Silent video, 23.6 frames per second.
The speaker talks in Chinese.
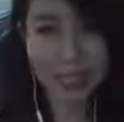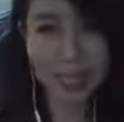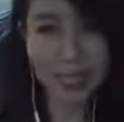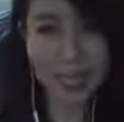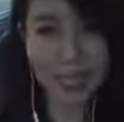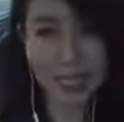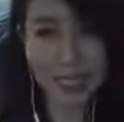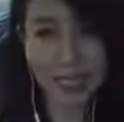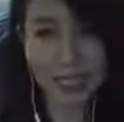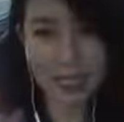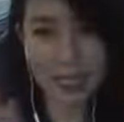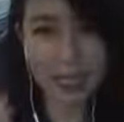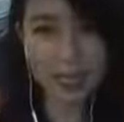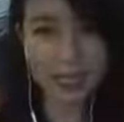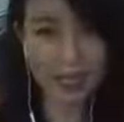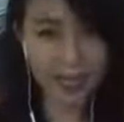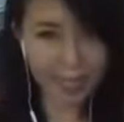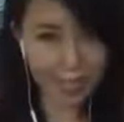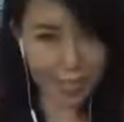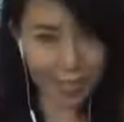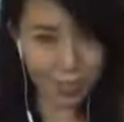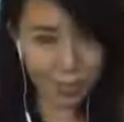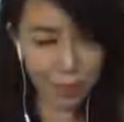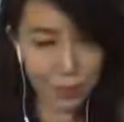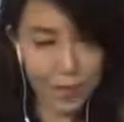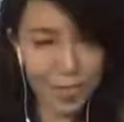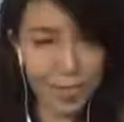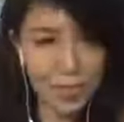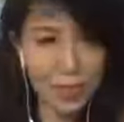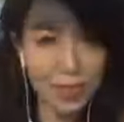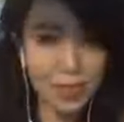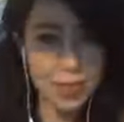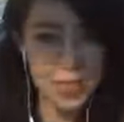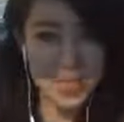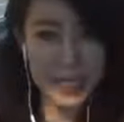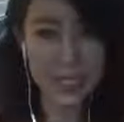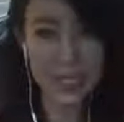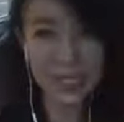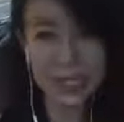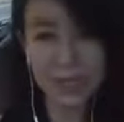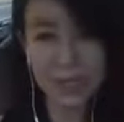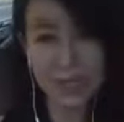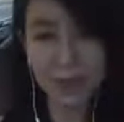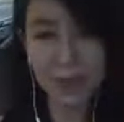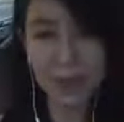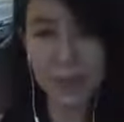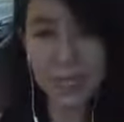或者生理上的问题，或者
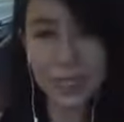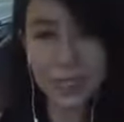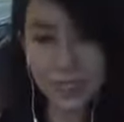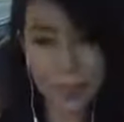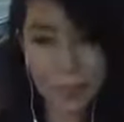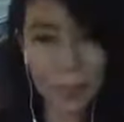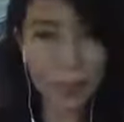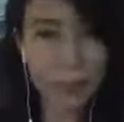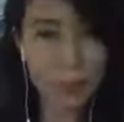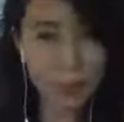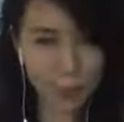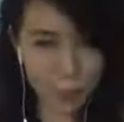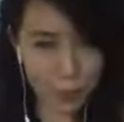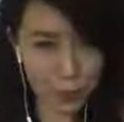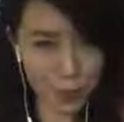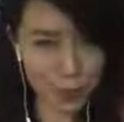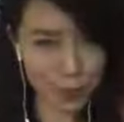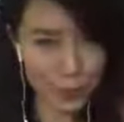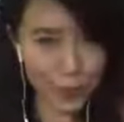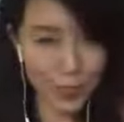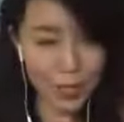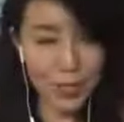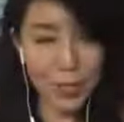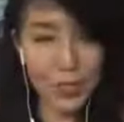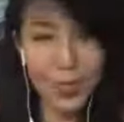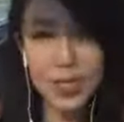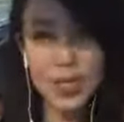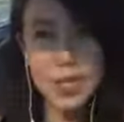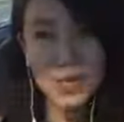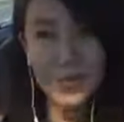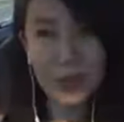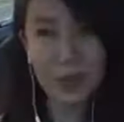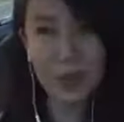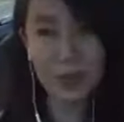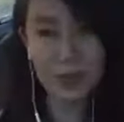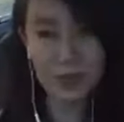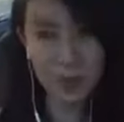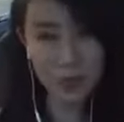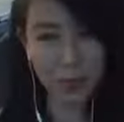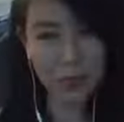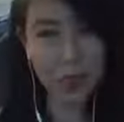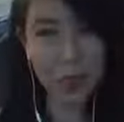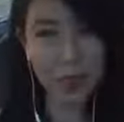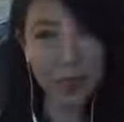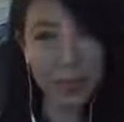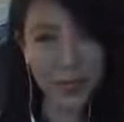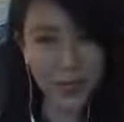是需要辅助的，所以很多人会
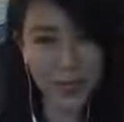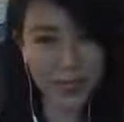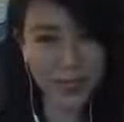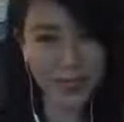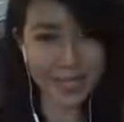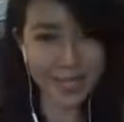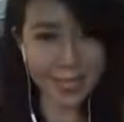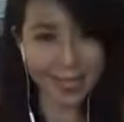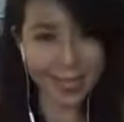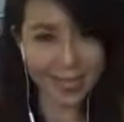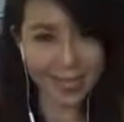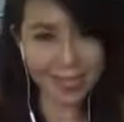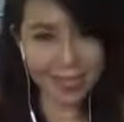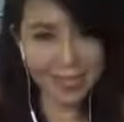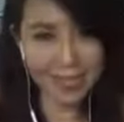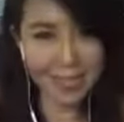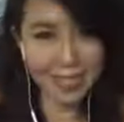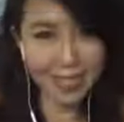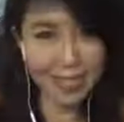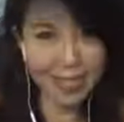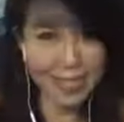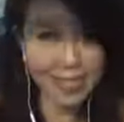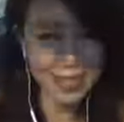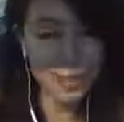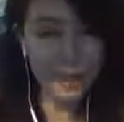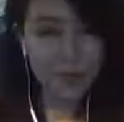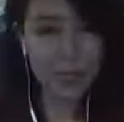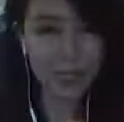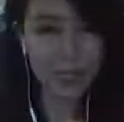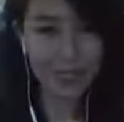过来我水晶能量场这里。